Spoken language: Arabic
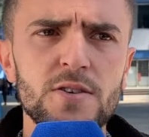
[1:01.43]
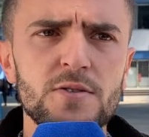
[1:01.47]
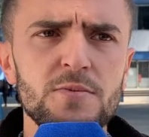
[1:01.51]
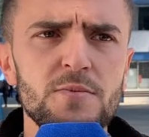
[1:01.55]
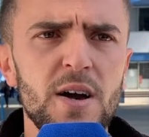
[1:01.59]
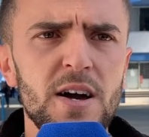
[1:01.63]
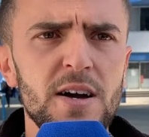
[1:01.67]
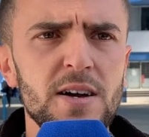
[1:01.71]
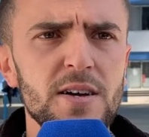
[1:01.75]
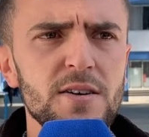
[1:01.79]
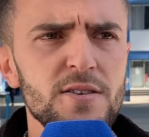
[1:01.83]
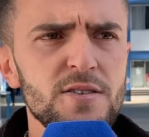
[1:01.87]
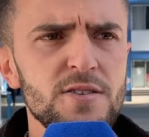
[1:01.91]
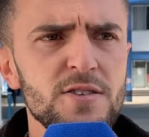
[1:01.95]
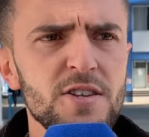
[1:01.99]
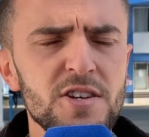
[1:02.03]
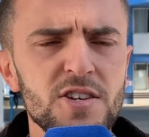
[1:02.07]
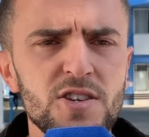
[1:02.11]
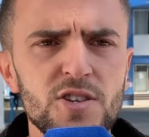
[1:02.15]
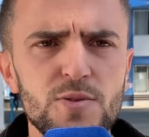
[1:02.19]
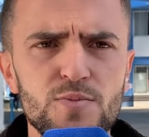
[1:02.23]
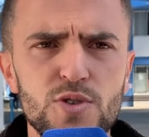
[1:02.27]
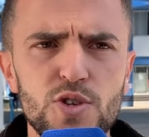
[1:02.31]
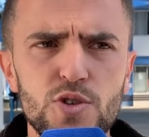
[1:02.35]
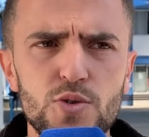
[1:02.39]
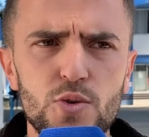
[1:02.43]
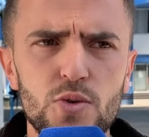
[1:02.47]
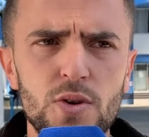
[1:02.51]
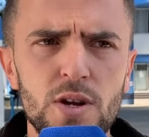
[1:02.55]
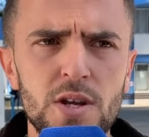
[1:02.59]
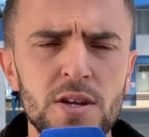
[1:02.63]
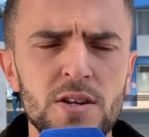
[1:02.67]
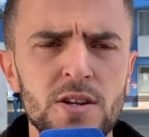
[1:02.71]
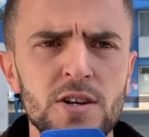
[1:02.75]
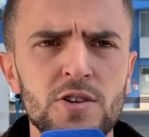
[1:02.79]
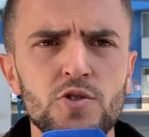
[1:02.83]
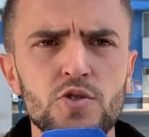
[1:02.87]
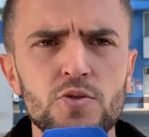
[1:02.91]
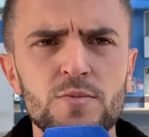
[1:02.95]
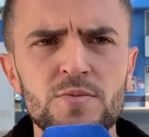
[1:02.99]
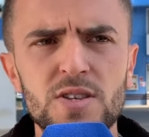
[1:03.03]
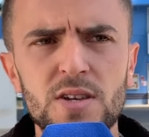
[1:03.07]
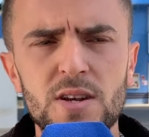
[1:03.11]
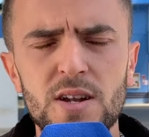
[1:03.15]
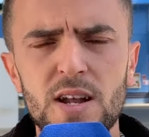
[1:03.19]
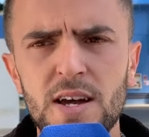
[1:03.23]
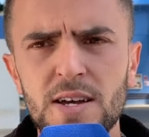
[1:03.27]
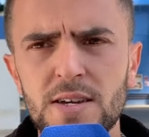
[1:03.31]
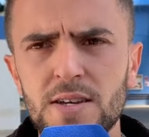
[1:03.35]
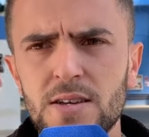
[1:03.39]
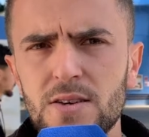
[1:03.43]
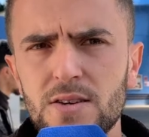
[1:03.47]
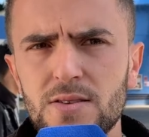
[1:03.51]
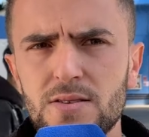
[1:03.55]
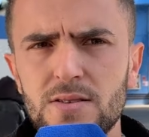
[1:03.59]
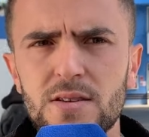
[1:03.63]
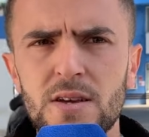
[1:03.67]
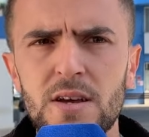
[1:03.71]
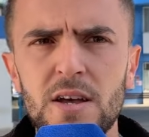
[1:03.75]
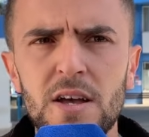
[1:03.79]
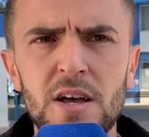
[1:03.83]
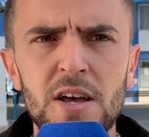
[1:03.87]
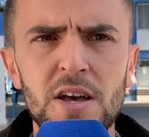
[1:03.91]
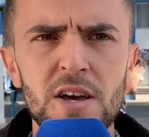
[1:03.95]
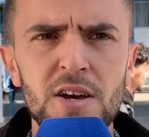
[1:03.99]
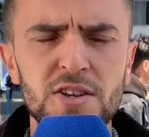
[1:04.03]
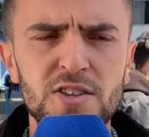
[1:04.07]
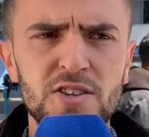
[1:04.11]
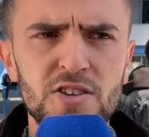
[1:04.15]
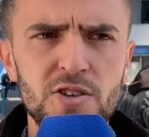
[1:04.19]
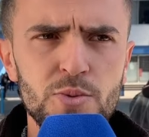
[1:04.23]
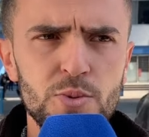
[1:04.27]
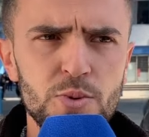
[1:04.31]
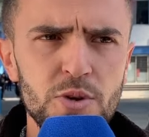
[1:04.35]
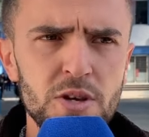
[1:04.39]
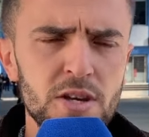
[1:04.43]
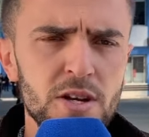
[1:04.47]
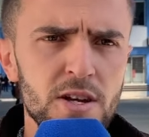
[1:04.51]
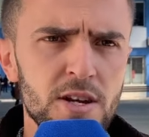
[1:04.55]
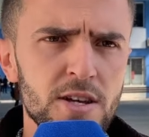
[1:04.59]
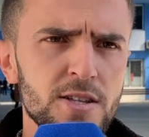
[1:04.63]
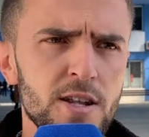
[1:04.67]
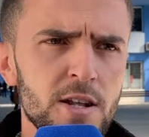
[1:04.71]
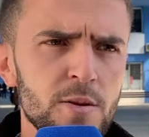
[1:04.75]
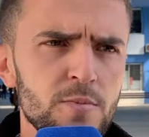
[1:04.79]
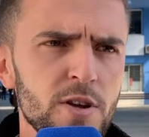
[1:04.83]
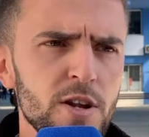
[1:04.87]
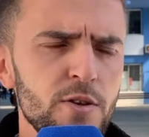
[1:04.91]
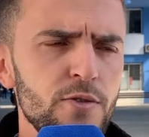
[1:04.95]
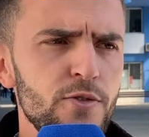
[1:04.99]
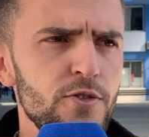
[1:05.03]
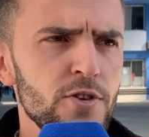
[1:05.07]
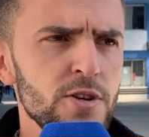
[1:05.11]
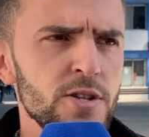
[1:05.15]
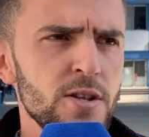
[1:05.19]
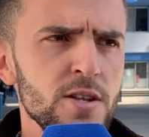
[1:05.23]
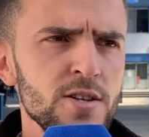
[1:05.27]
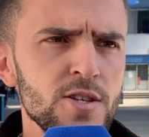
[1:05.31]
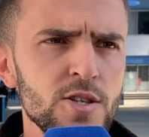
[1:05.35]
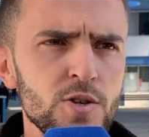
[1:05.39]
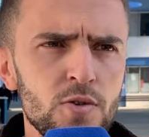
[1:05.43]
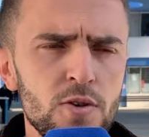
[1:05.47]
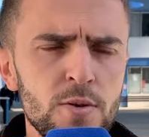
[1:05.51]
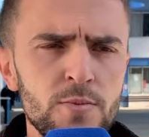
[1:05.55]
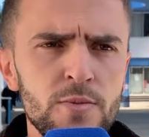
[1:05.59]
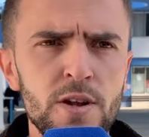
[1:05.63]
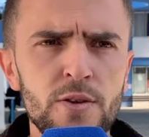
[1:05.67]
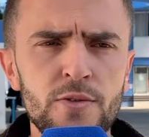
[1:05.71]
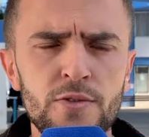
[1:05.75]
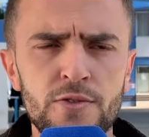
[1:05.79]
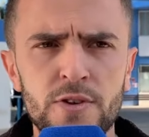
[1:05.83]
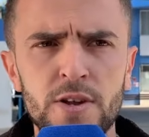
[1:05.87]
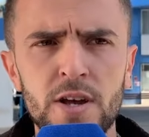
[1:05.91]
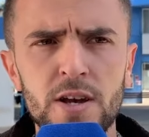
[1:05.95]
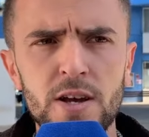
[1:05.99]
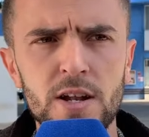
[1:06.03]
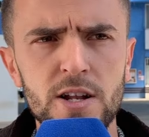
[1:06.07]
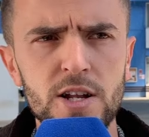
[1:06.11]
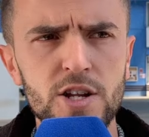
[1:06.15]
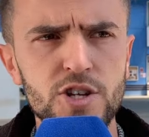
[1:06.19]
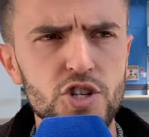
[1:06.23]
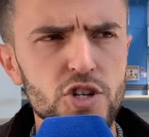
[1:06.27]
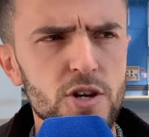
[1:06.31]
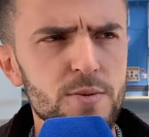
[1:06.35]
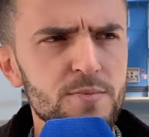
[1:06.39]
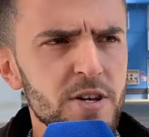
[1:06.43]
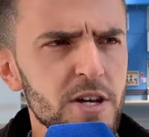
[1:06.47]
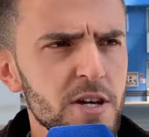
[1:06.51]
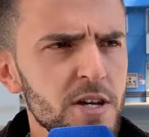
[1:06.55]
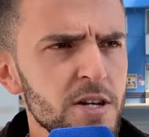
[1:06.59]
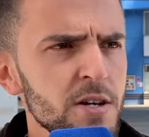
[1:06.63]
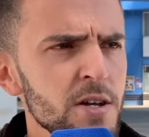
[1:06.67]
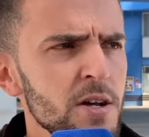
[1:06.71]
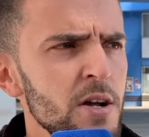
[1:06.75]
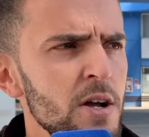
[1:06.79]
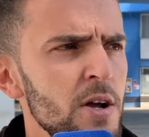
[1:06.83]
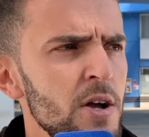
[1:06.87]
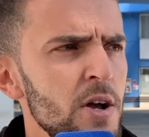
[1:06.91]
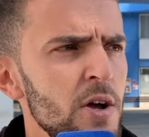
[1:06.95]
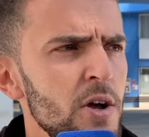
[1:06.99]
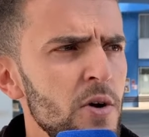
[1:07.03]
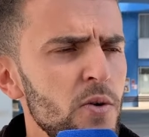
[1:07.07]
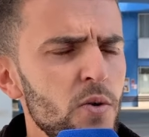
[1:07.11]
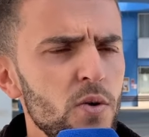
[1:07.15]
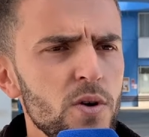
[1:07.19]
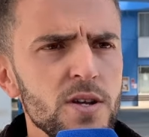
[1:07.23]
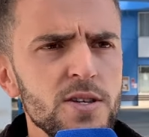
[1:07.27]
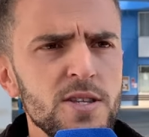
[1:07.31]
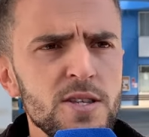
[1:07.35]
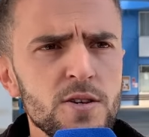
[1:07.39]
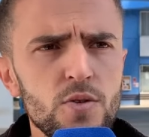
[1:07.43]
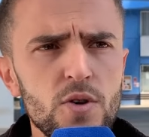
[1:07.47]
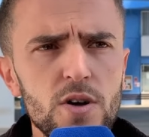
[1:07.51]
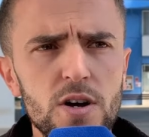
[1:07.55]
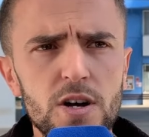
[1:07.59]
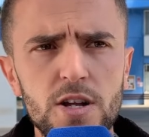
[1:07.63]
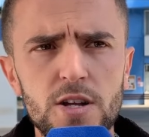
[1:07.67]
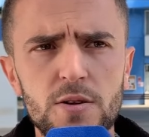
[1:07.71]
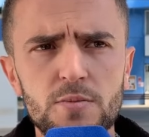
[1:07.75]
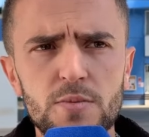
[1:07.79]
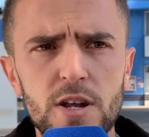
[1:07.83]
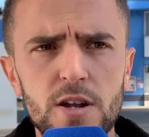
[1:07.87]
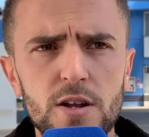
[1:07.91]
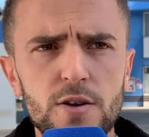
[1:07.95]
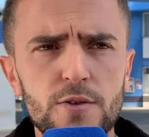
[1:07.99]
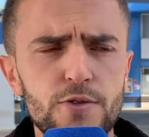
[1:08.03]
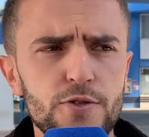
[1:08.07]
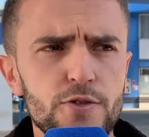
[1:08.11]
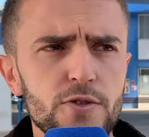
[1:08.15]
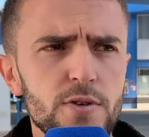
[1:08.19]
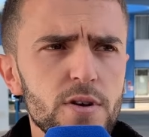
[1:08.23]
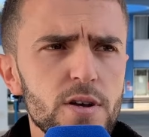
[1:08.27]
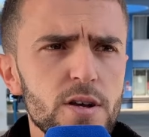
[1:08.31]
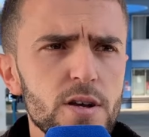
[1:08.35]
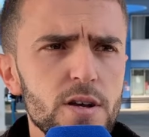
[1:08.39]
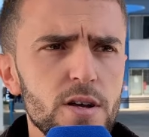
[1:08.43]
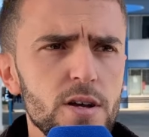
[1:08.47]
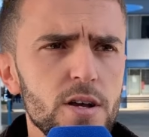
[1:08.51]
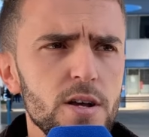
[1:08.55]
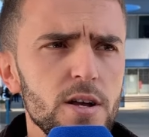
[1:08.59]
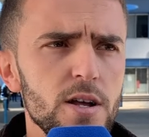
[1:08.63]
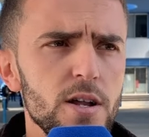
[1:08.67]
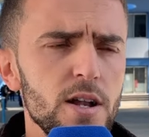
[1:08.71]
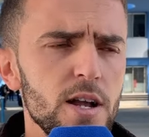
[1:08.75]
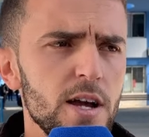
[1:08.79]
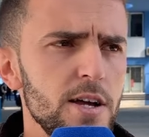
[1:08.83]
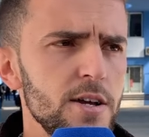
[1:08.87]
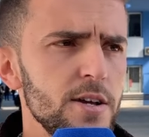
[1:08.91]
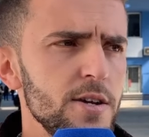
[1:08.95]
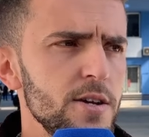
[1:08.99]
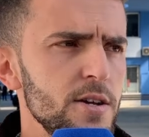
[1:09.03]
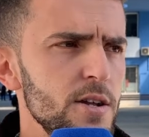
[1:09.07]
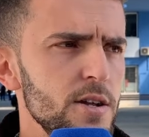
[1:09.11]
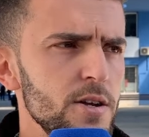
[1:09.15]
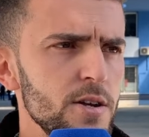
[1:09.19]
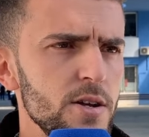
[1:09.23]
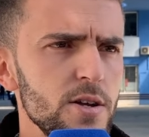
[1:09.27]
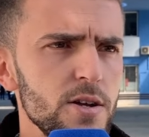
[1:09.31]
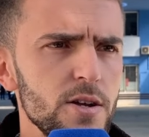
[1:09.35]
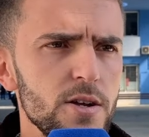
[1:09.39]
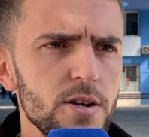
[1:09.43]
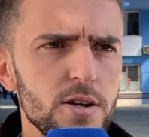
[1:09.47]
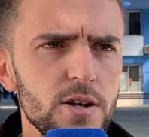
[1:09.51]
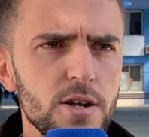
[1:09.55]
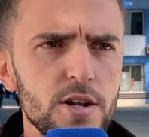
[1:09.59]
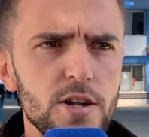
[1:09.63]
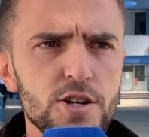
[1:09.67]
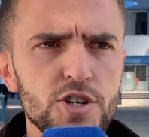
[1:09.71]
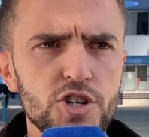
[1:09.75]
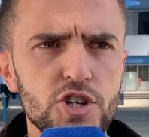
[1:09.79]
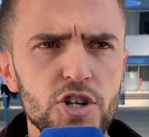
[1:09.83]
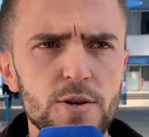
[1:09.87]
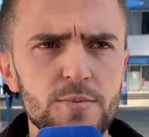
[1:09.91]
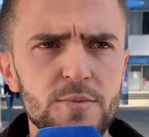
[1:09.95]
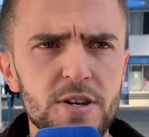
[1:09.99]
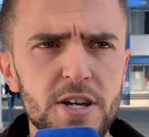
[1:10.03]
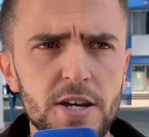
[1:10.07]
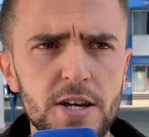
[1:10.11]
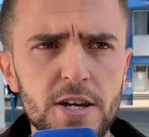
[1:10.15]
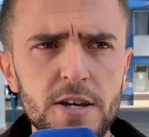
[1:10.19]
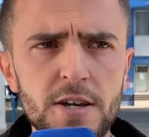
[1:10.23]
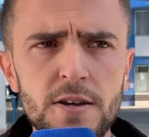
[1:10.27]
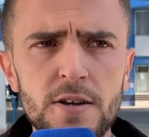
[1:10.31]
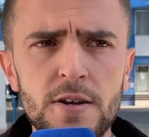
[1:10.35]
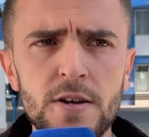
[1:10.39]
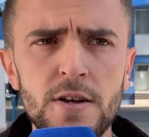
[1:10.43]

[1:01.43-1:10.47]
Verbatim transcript: مع ناس مسؤولين عندهم صلاحيات تدبير هذه الملفات سواء ملف النقل الجامعي ولا سواء ملف آه، الحي آه، الجامعي